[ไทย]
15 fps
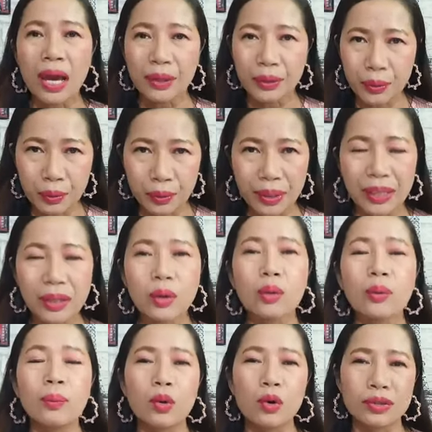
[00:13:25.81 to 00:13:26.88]
อยู่ในกลุ่ม
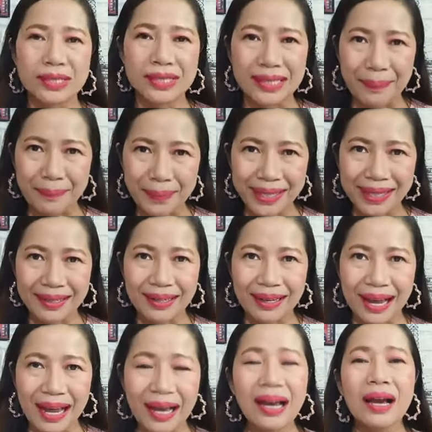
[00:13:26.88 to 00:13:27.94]
คนสำเร็จนะคะ